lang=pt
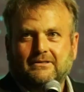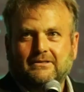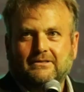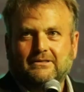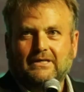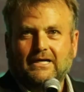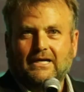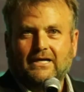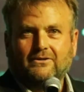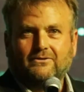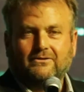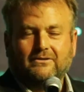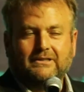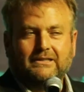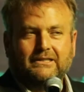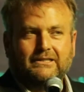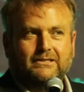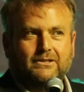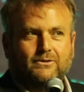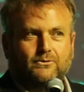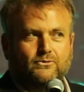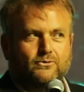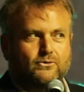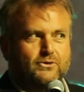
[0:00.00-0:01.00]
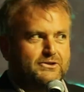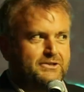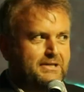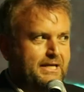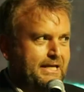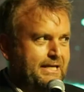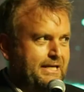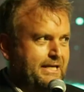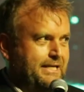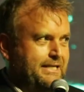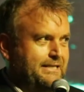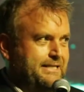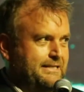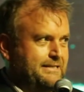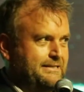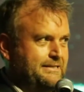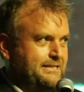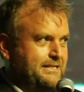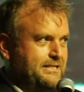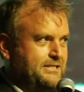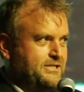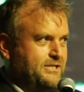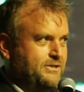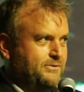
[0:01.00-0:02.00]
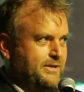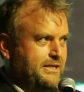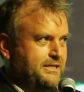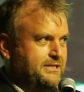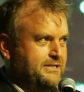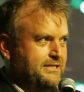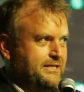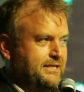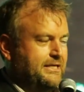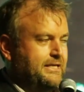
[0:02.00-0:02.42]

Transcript: certo? Então gostaria nesse sentido de,